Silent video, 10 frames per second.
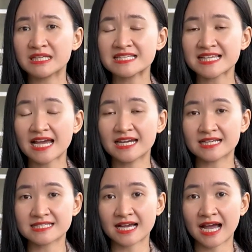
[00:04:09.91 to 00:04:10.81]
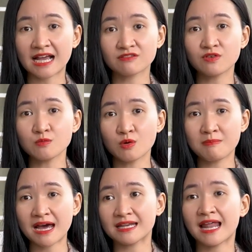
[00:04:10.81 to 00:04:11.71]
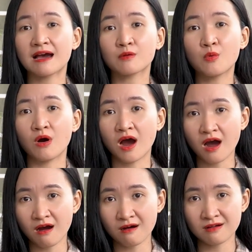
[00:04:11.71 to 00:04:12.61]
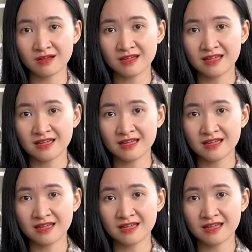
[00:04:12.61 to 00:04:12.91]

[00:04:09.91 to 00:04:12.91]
tin sai lệch rằng hạnh phúc của bạn là của họ